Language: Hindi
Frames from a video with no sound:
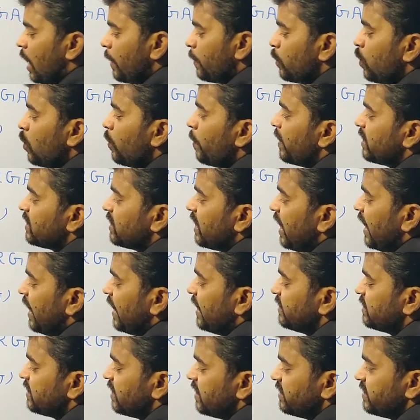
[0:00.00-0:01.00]
आपको पता
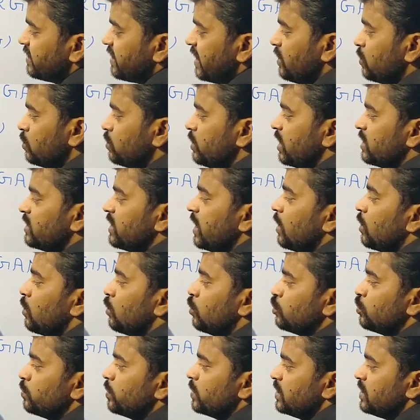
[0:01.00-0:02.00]
है इसके संयोजकता
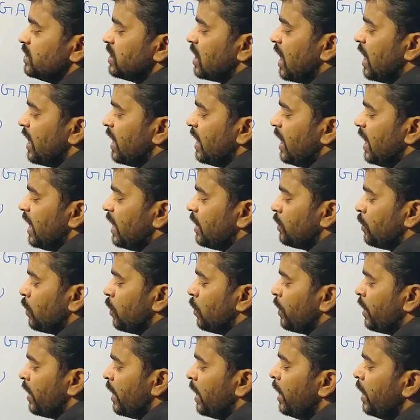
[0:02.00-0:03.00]
कोष में चार
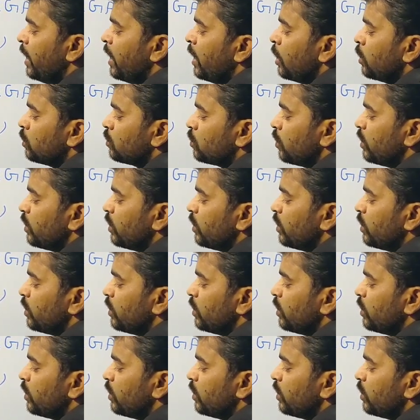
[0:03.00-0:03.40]
इलेक्ट्रॉन है